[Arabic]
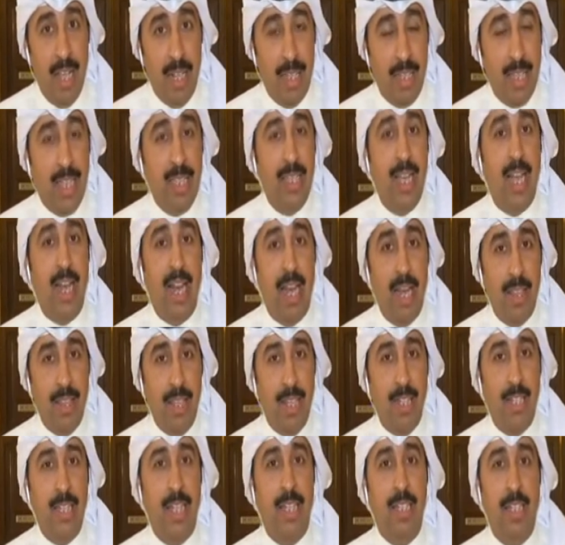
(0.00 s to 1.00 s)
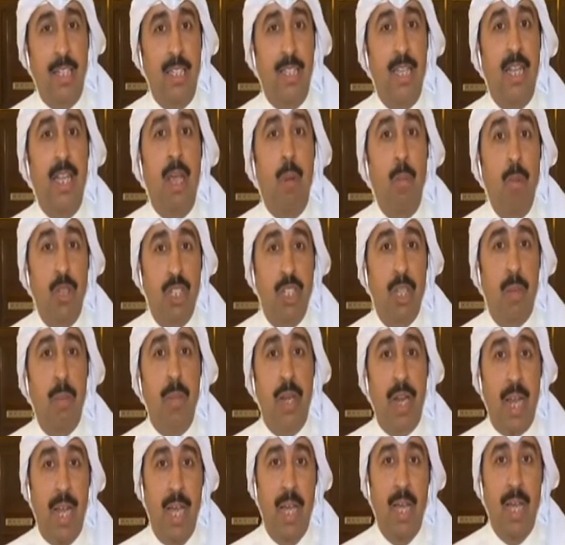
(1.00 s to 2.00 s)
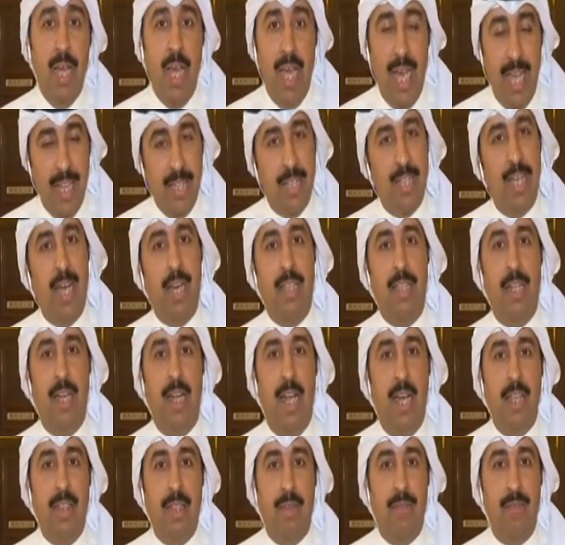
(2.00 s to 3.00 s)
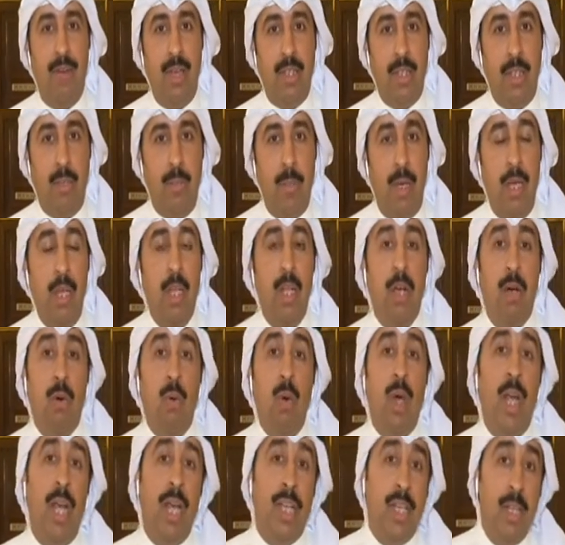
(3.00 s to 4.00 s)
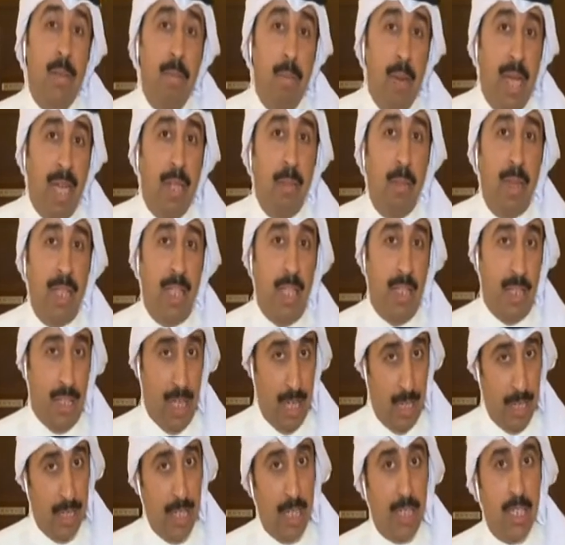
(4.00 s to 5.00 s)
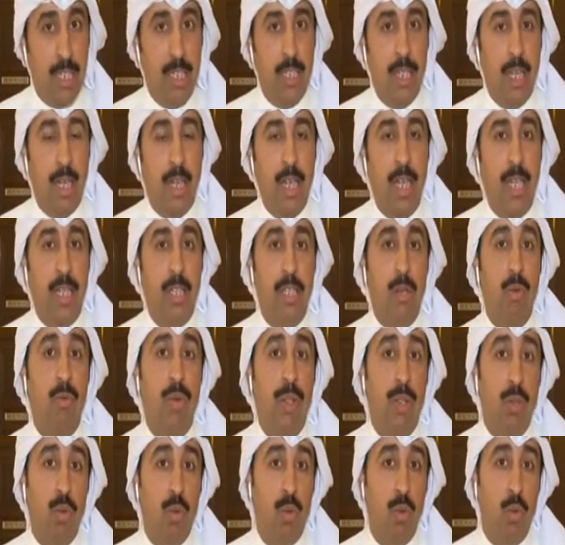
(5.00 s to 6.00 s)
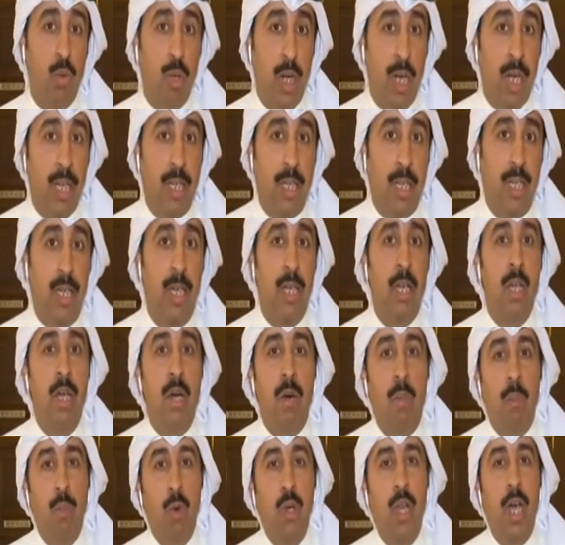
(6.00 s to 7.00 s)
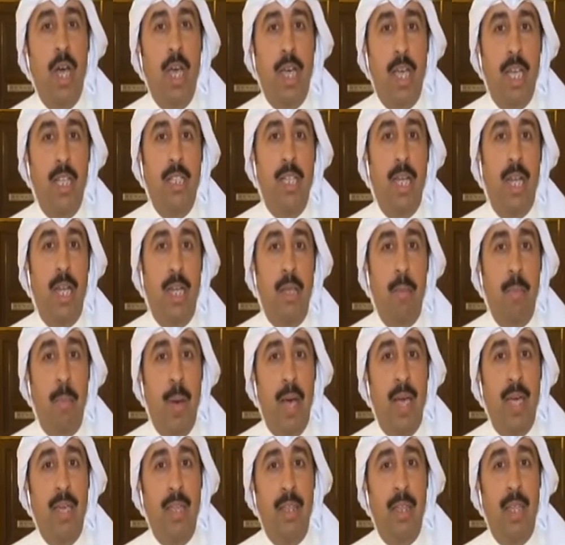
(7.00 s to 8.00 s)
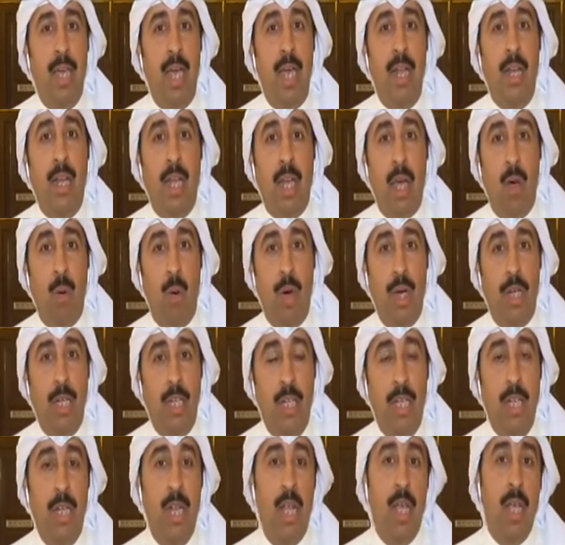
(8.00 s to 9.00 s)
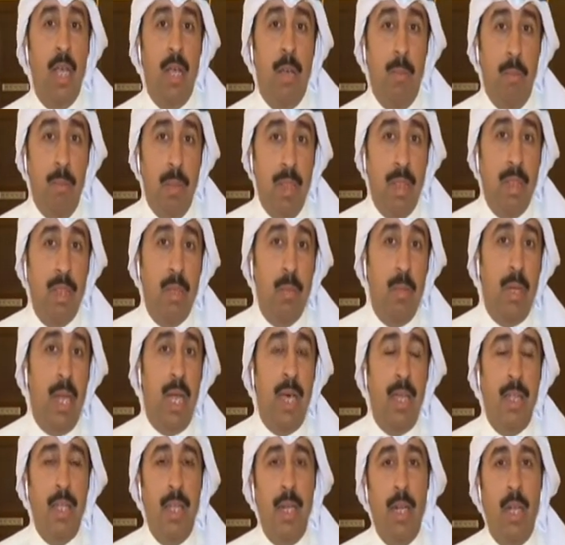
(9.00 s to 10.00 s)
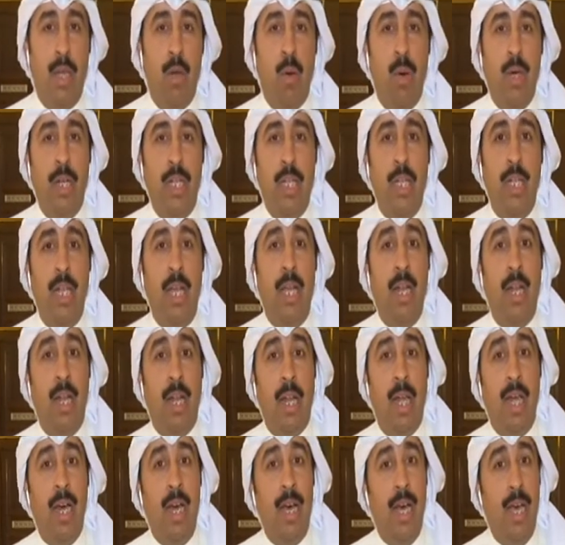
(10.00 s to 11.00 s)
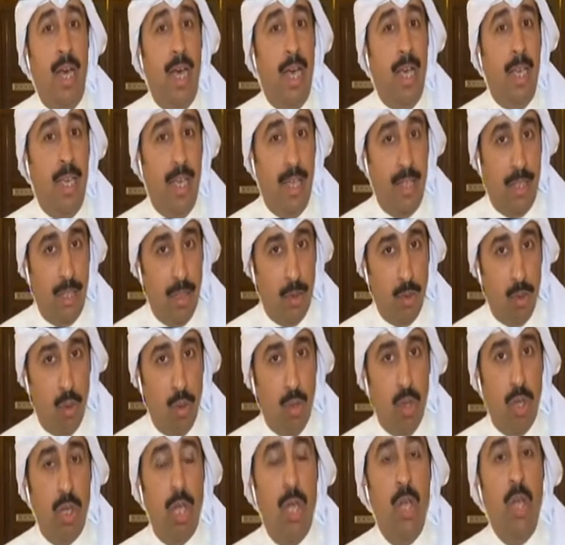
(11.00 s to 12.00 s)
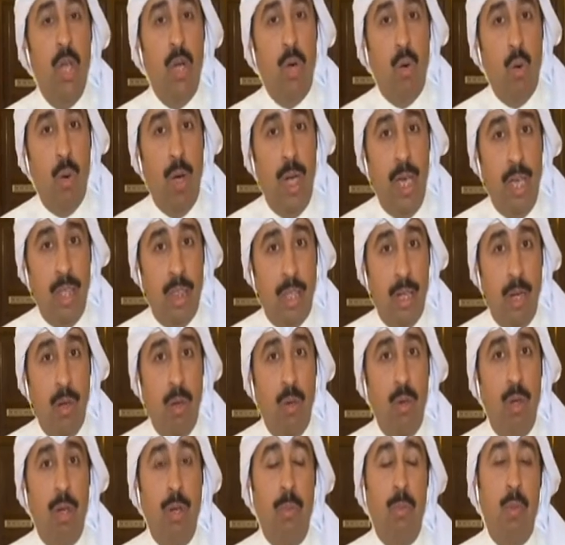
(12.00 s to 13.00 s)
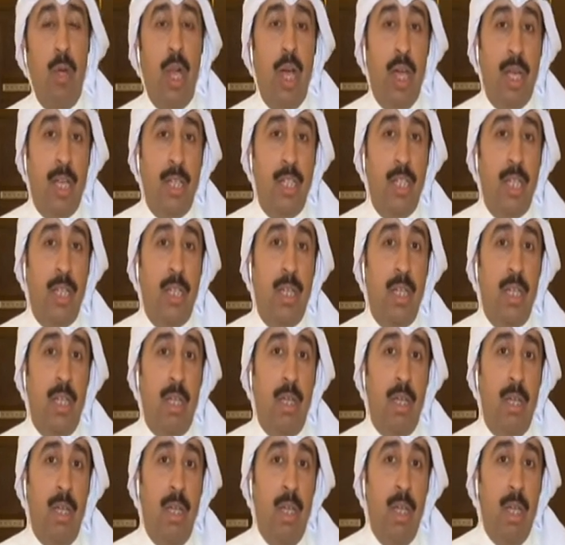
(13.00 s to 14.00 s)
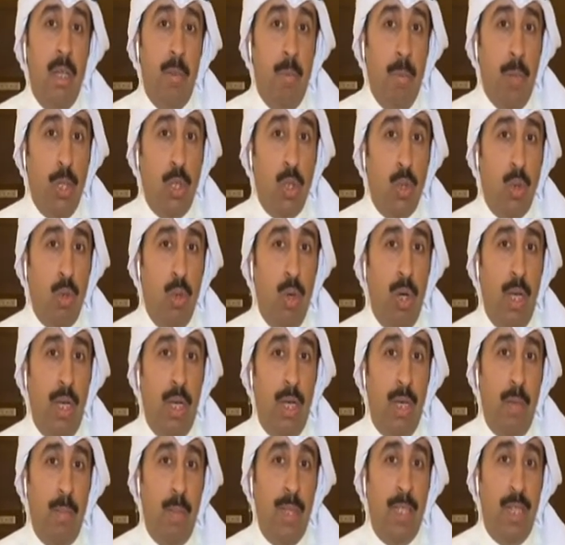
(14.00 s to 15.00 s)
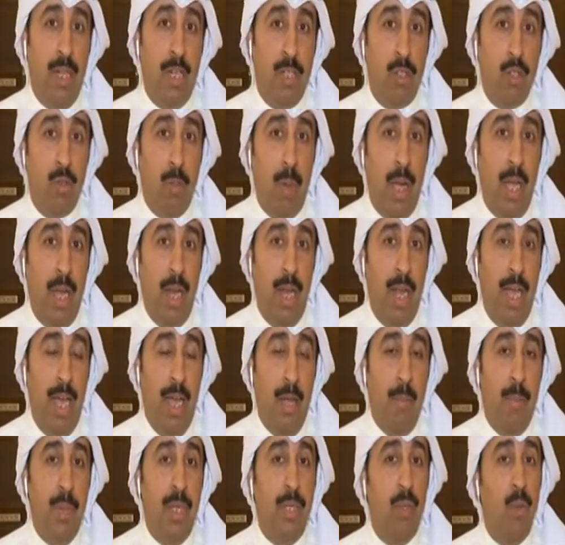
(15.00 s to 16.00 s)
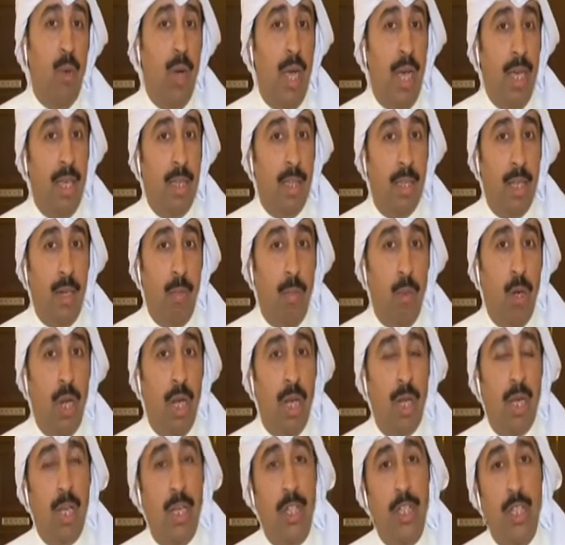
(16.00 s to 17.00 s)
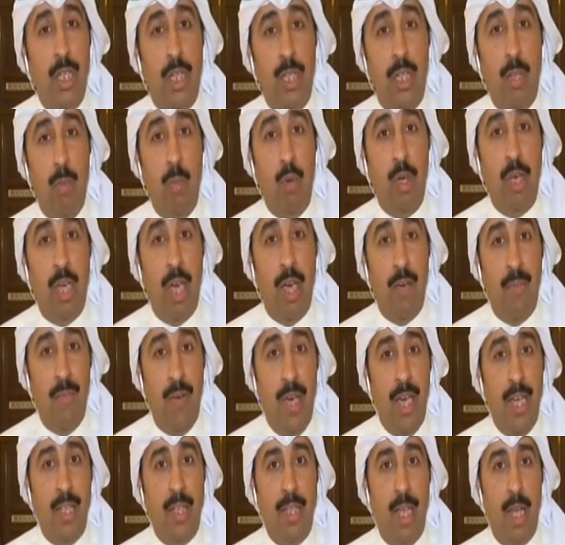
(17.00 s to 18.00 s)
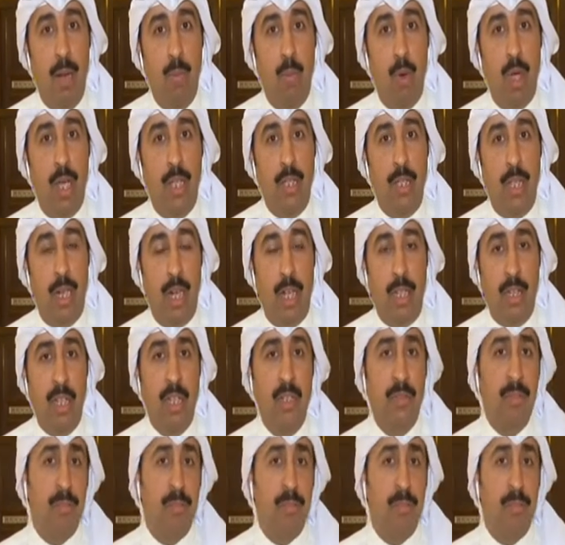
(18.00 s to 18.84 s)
تزال هذه الجلسة السرية مستمرة حتى هذه اللحظة فاطمة ولكن بعد ما تنتهي الجلسة السرية سوف تكون هناك مناقشة لبعض القوانين من ضمن هذه القوانين إلغاء هيئة الطرق وأيضا مناقشة مشروع مدينة صباح الأحمد وأيضا مناقشة مكافحة المخدرات